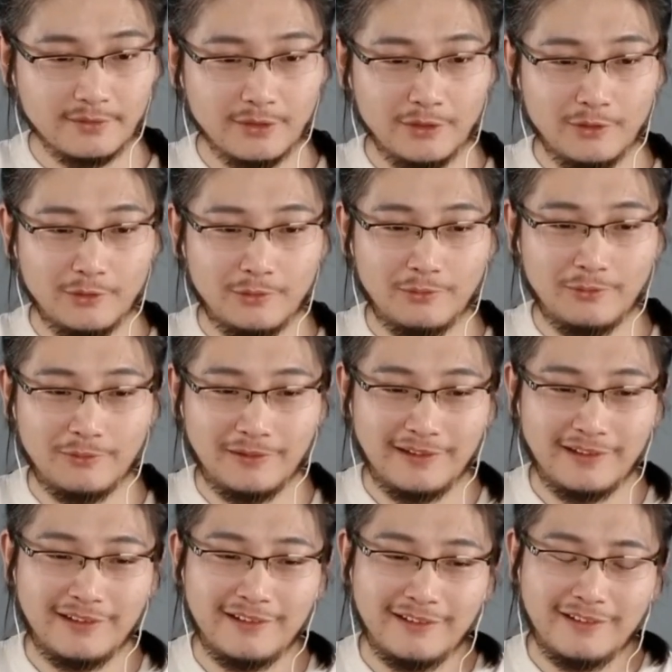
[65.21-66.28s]
你自己
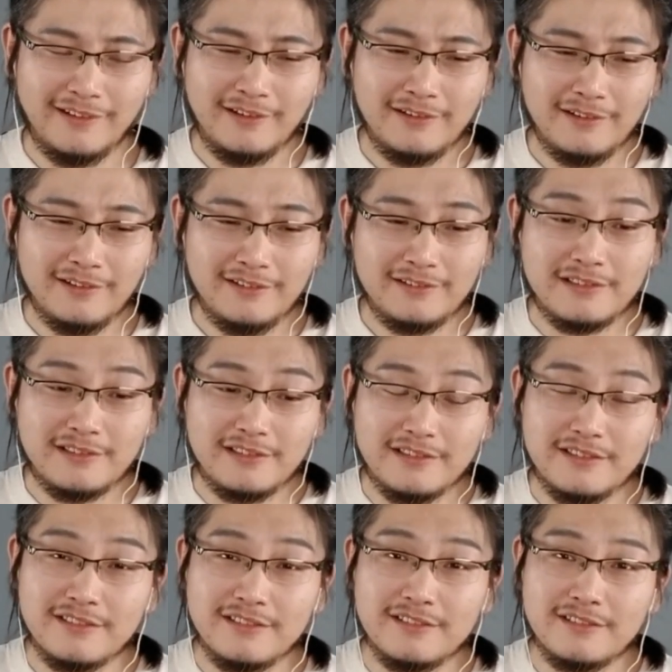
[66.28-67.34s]
说有有事
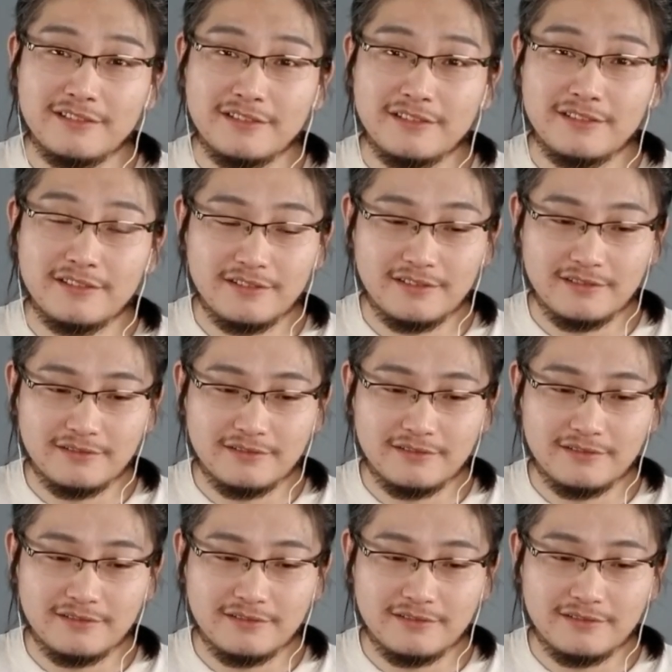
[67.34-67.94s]
儿你退的，